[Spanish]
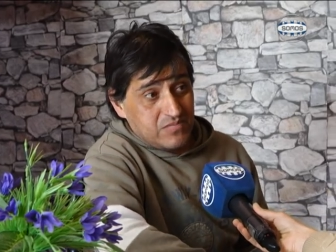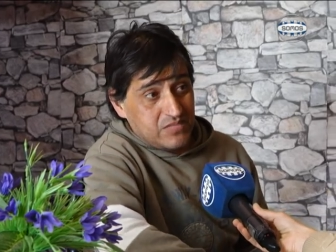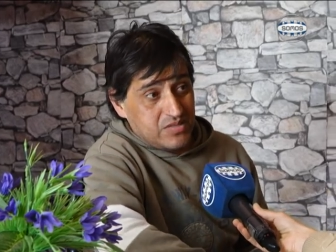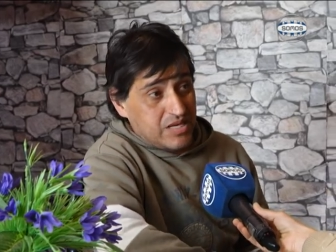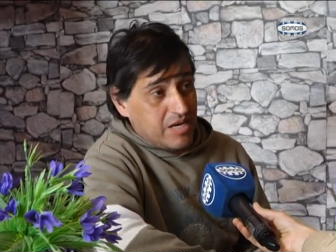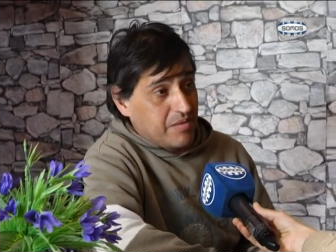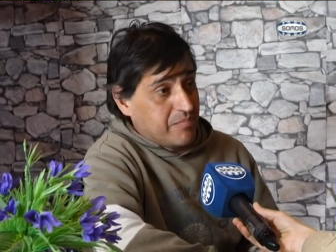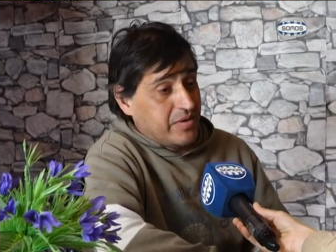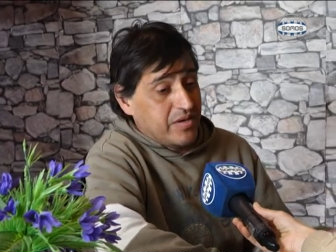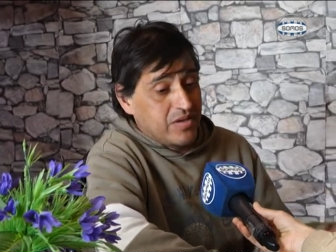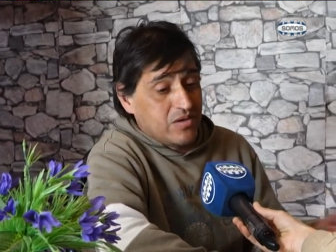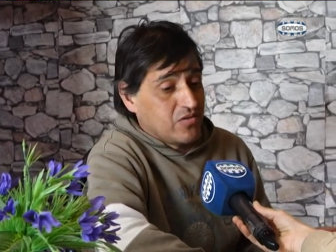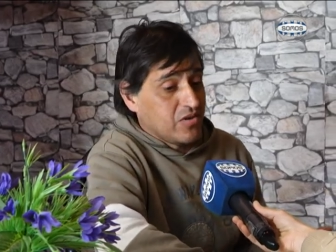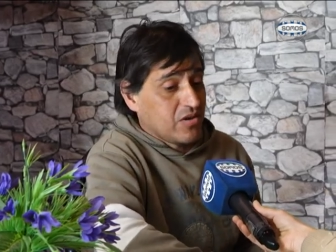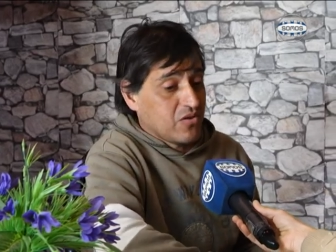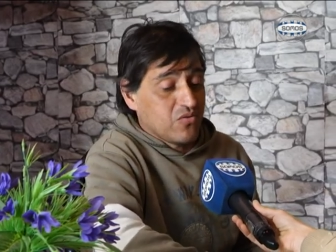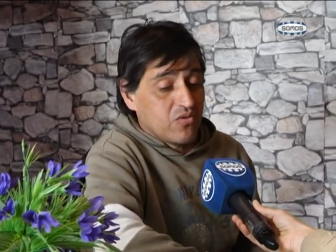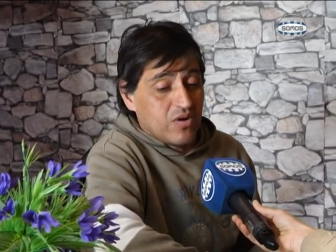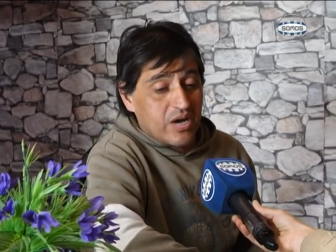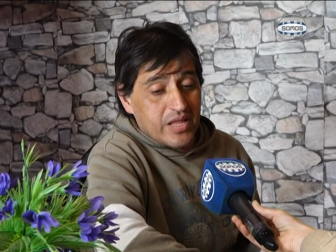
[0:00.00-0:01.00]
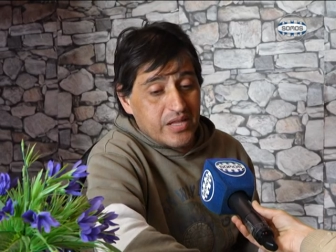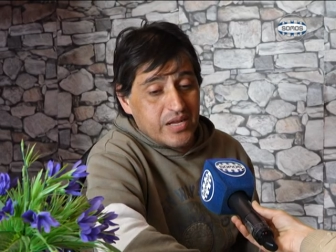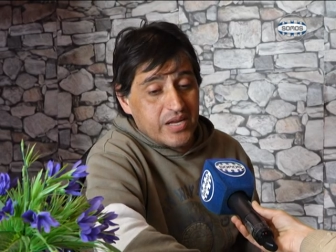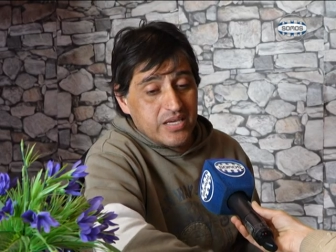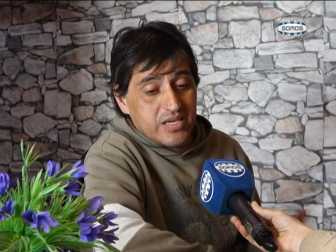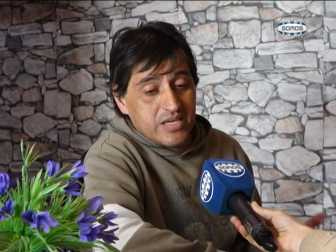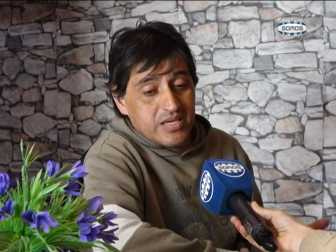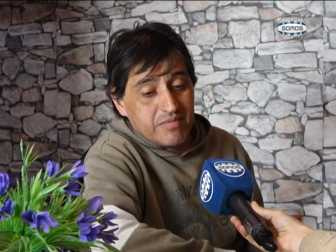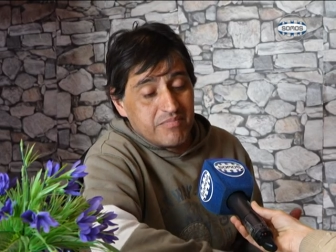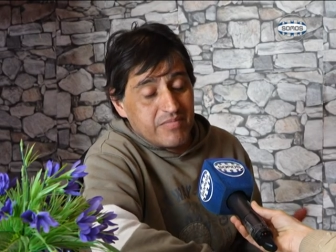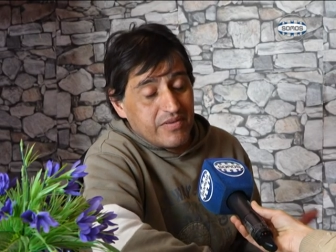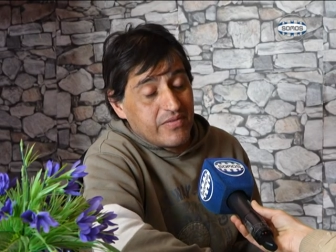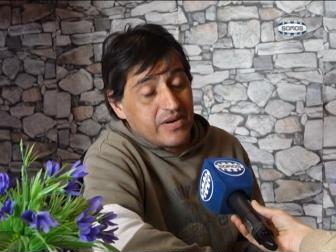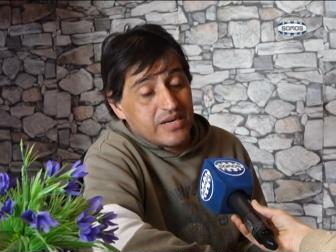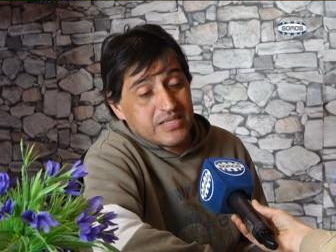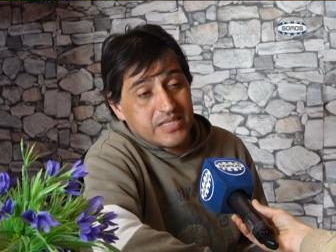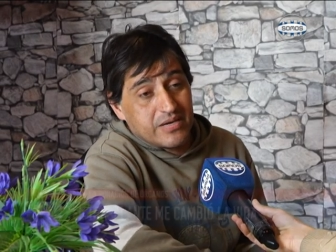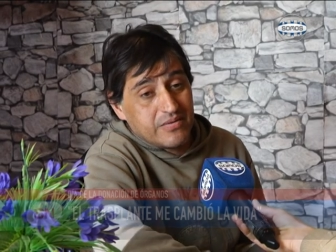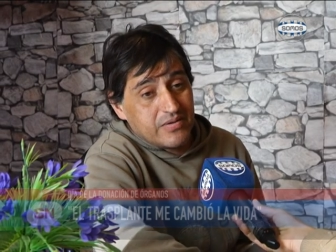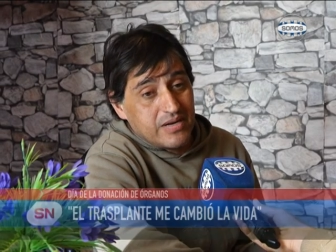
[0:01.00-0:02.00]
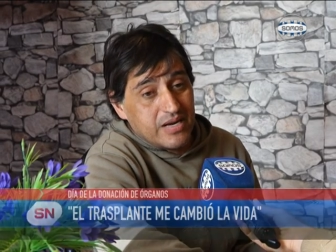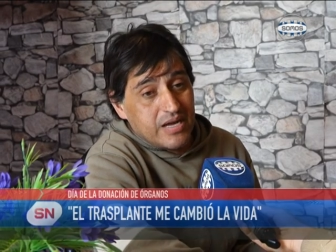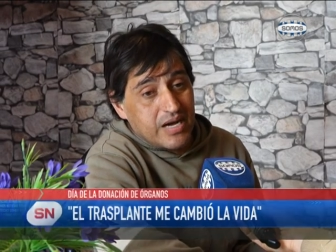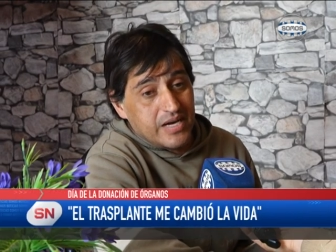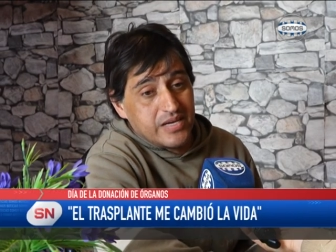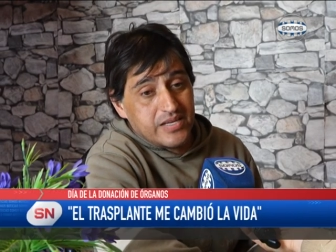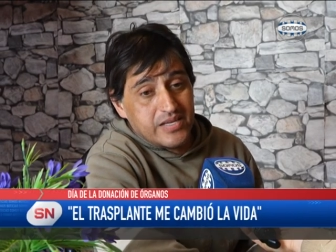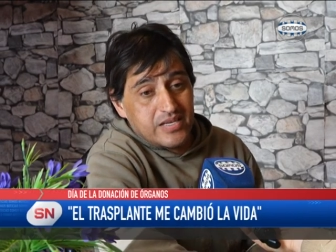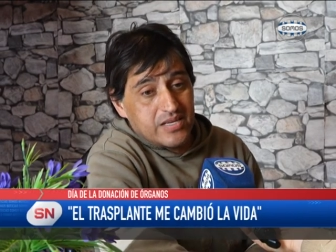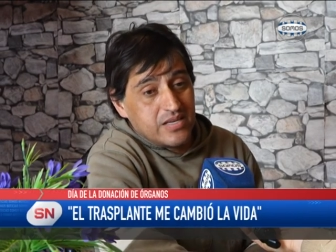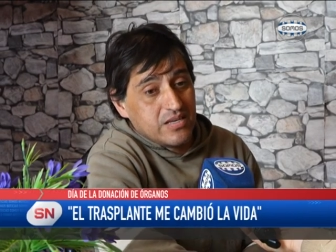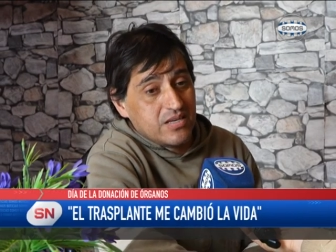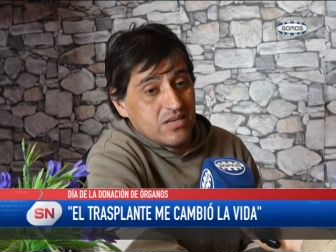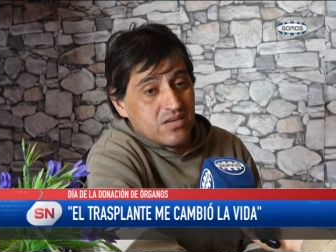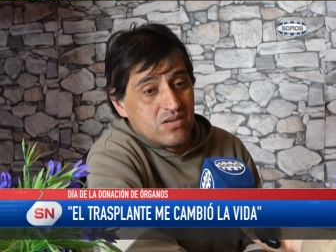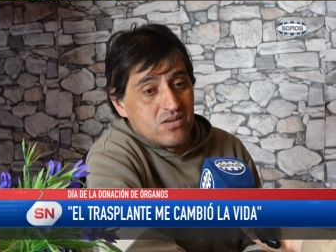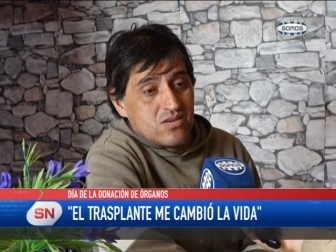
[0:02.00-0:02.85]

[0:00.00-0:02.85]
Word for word: Caminé una cuadra y me faltaba el aire.